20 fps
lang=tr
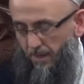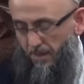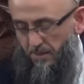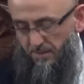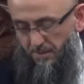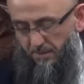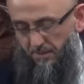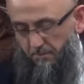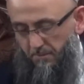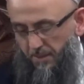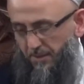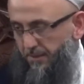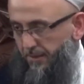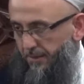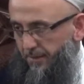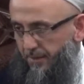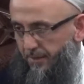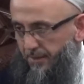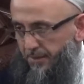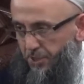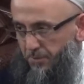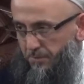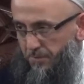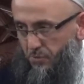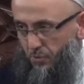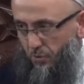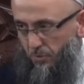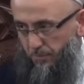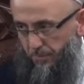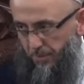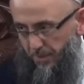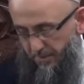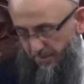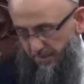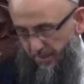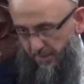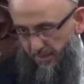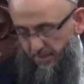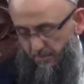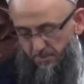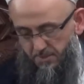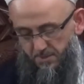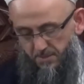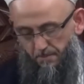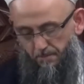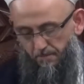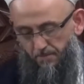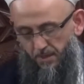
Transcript: Zaten madenlerle işimiz yok pratik hayatta bizim.